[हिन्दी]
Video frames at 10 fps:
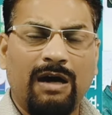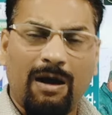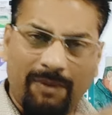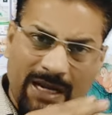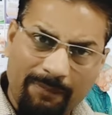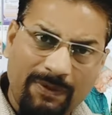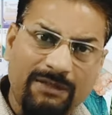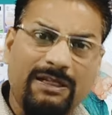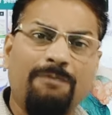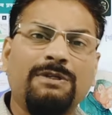हमने अपनी
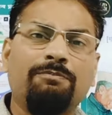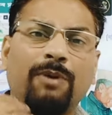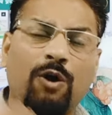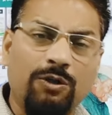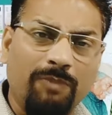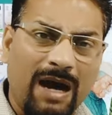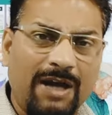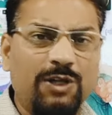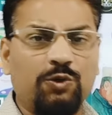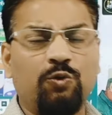तरफ से बहुत
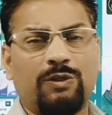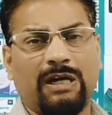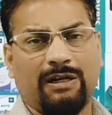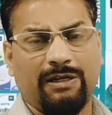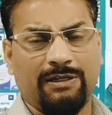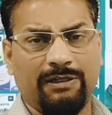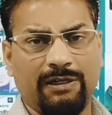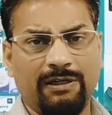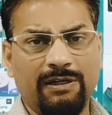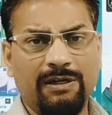भारी छूट कर रखी
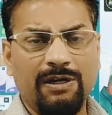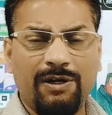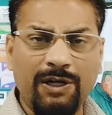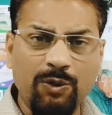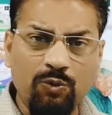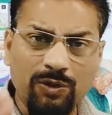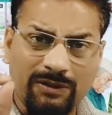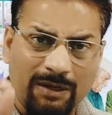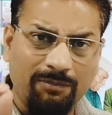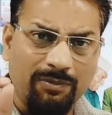है
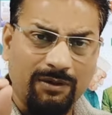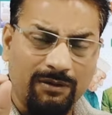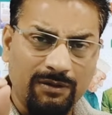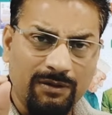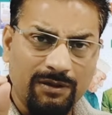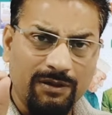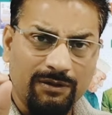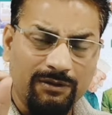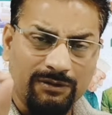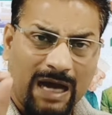न्यूनतम
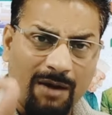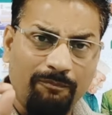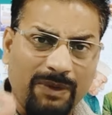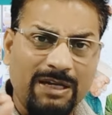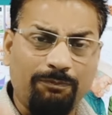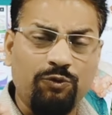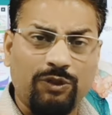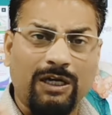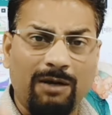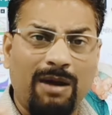दाम पर ये
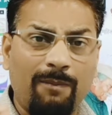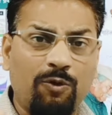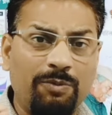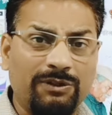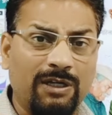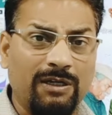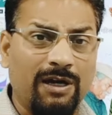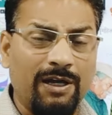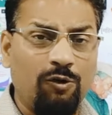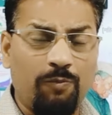पुस्तक हम आपको वितरण
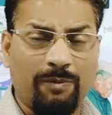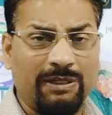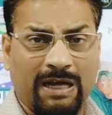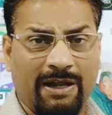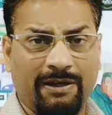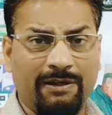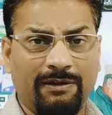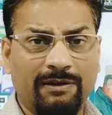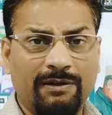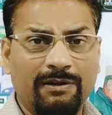करने के लिए उपलब्ध कराएंगे
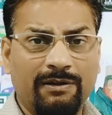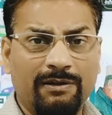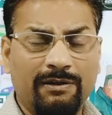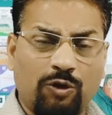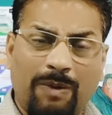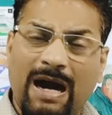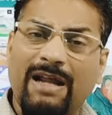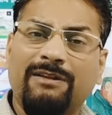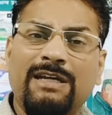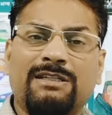तो
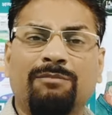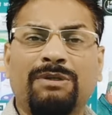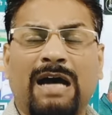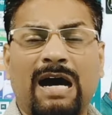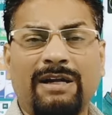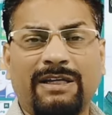भारत के संविधान